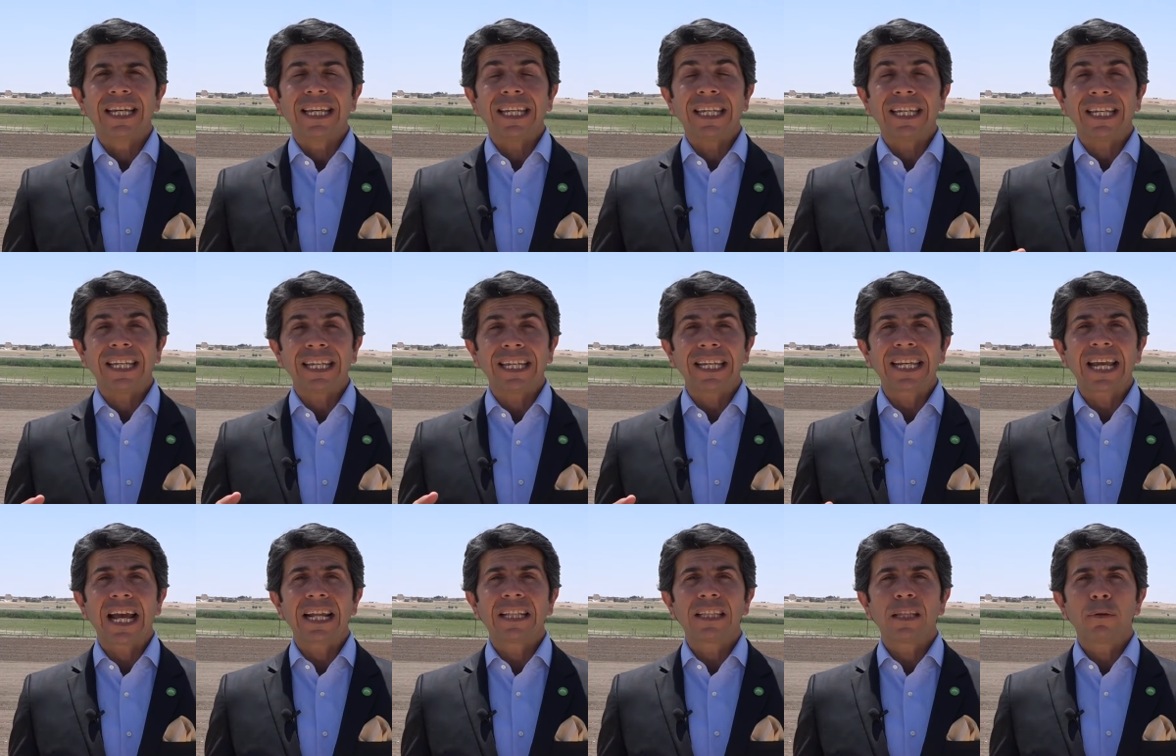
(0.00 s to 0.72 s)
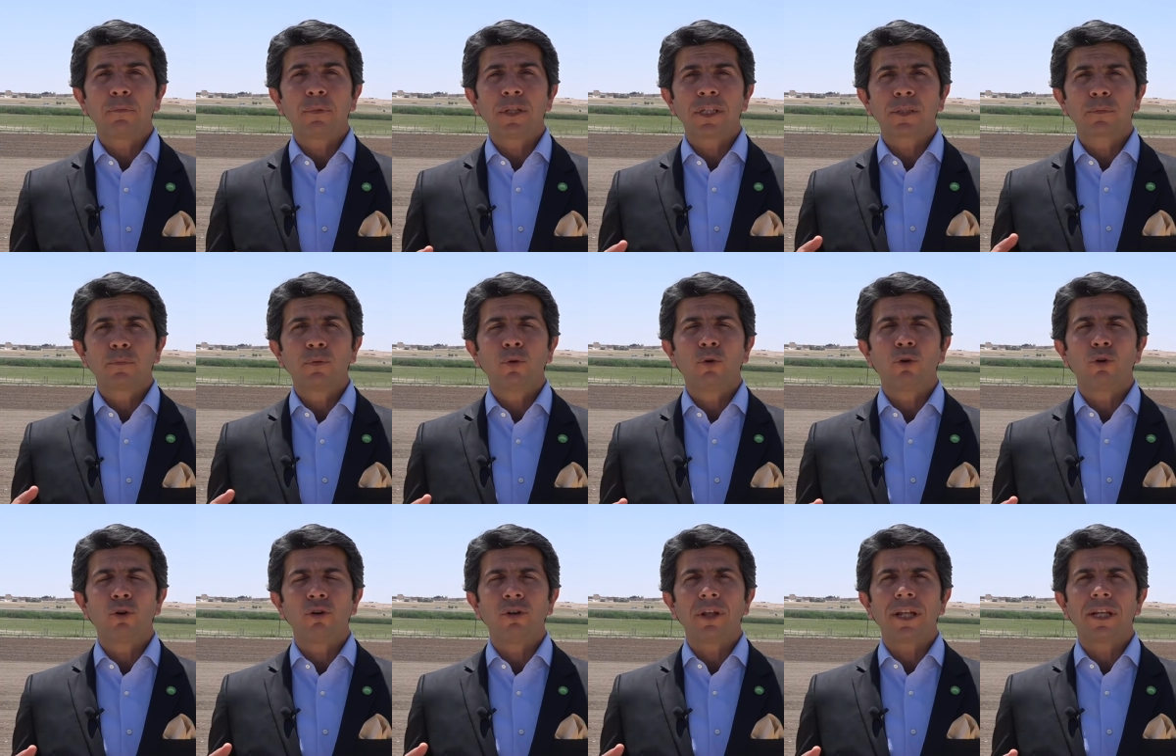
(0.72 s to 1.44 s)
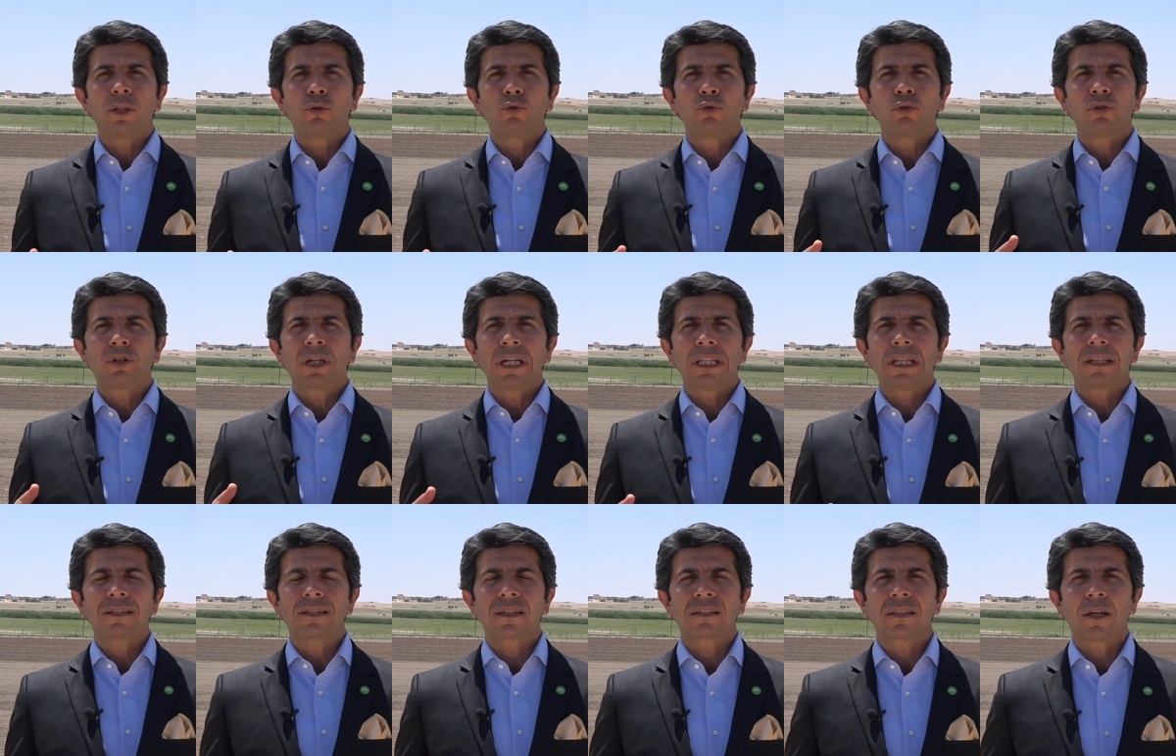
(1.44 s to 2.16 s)
Yeri geldiğinde biz bu ürünleri
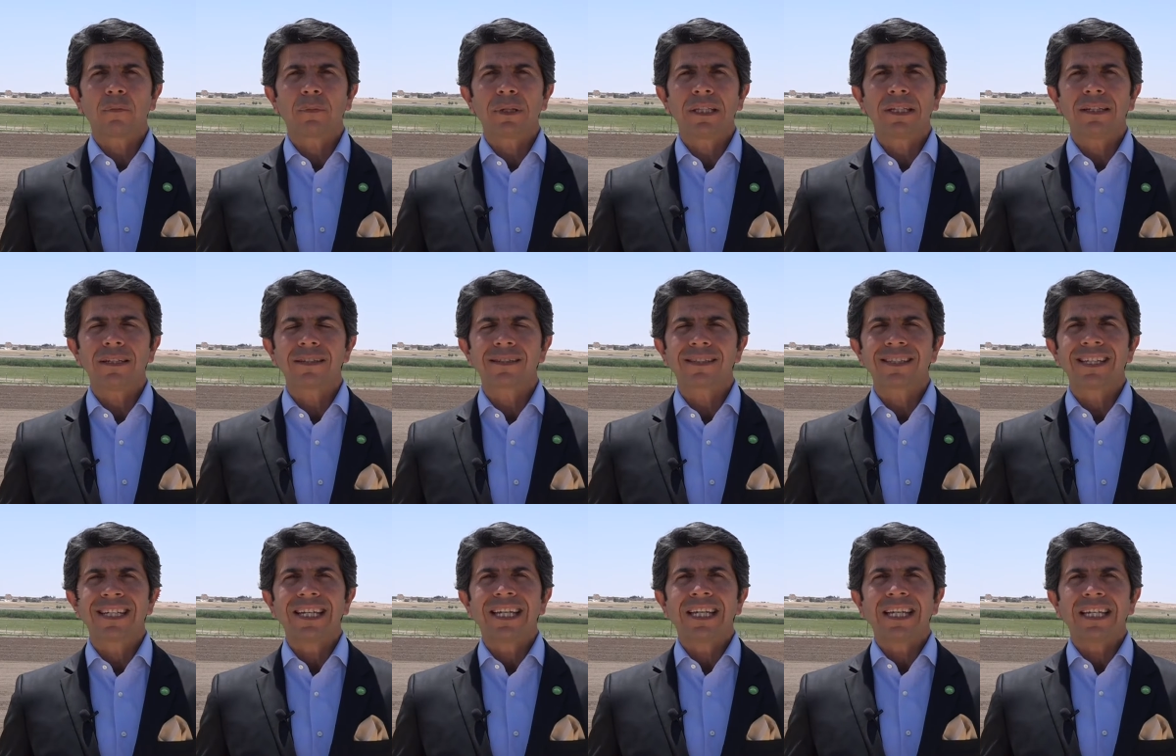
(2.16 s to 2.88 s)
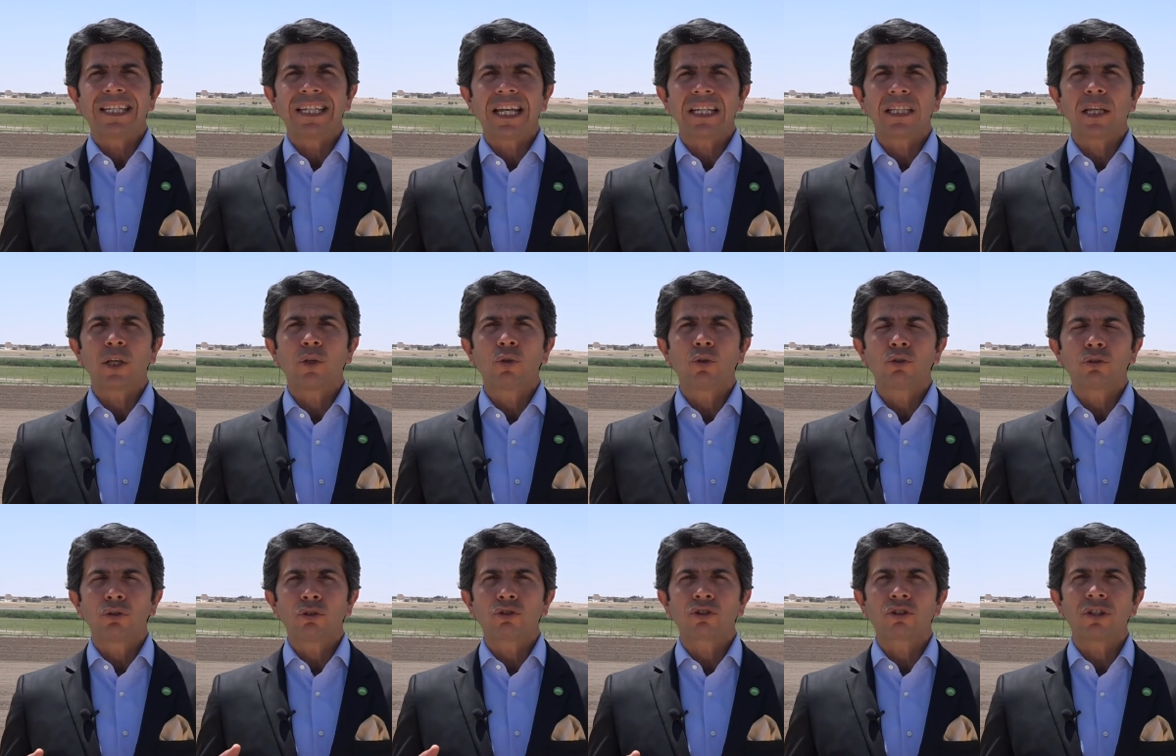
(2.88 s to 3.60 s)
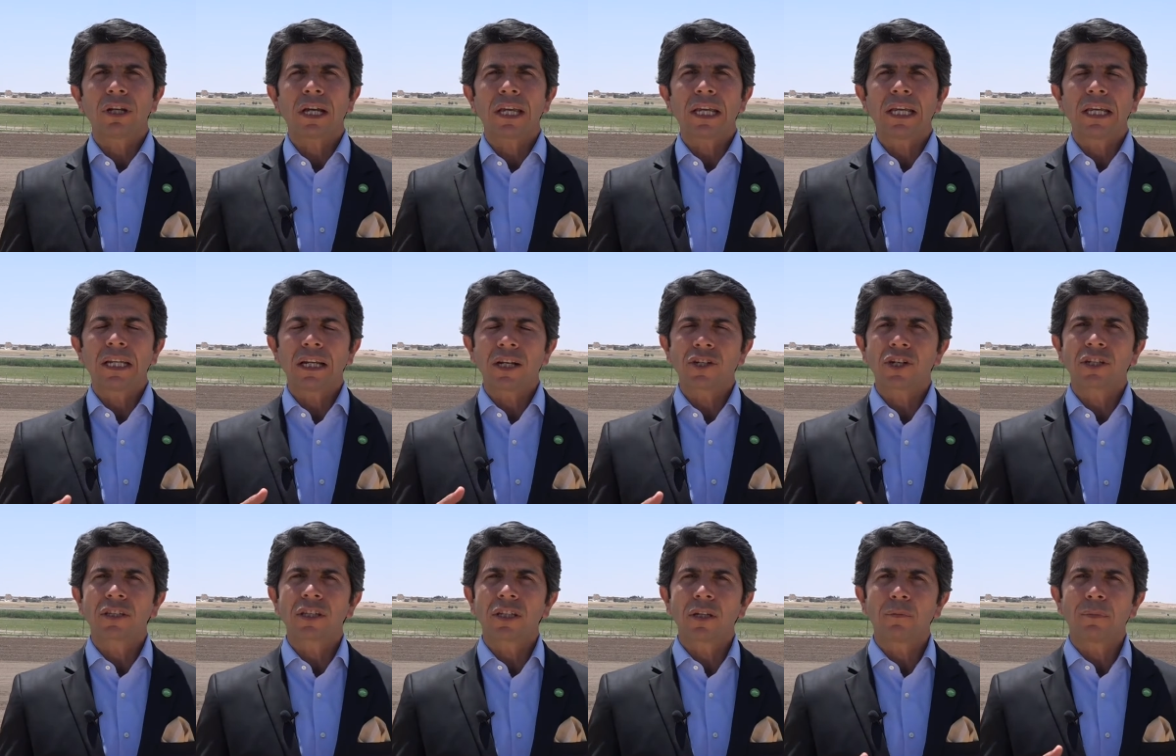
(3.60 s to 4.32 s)
Türkiye'de satabiliriz ya da yurt dışına
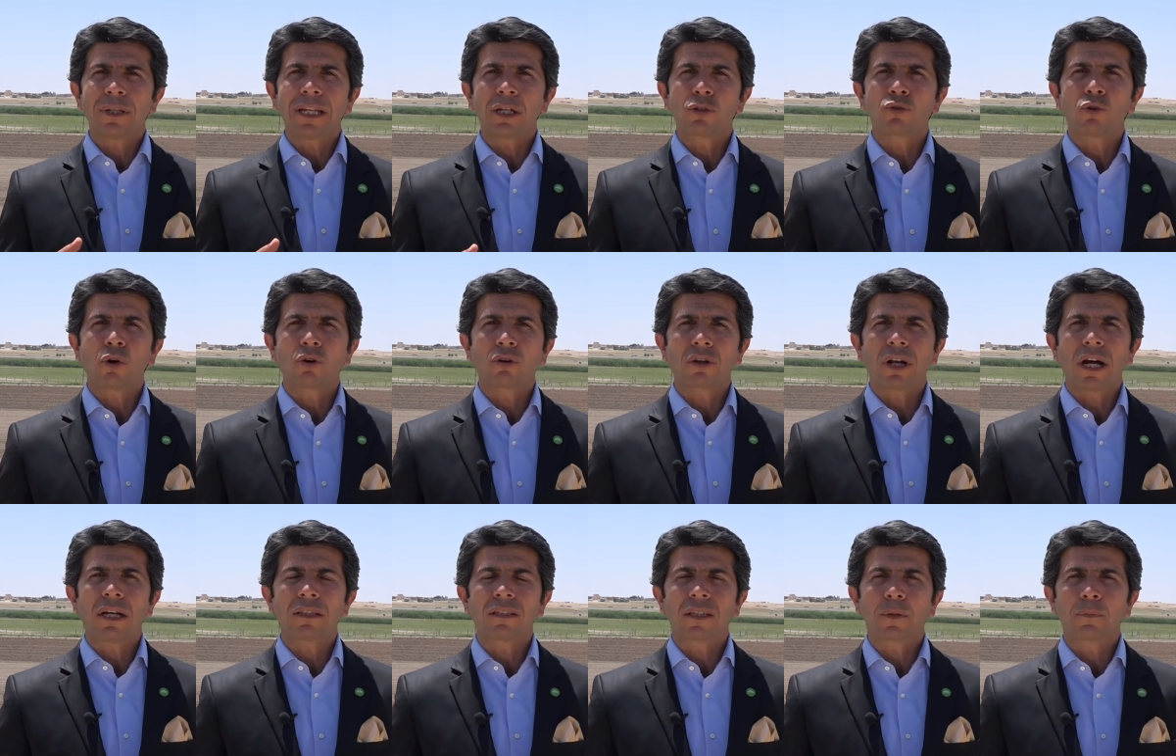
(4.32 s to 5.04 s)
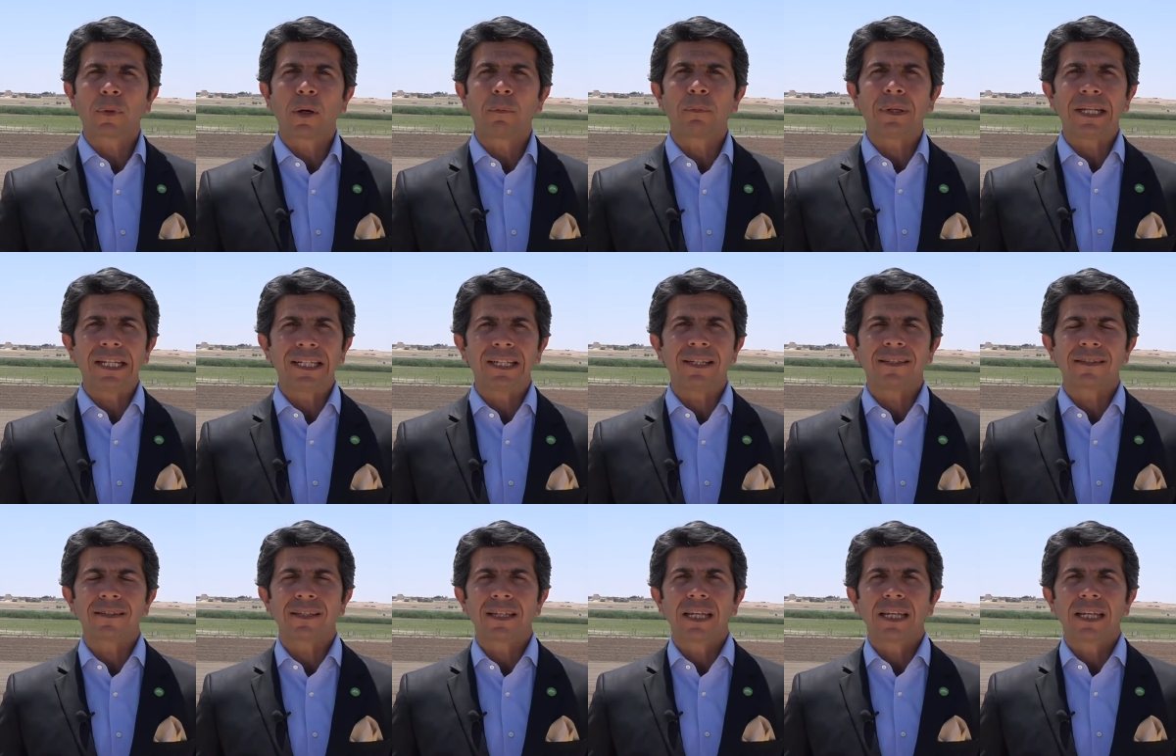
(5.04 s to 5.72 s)
ihracatını bile çok rahat yapabiliriz.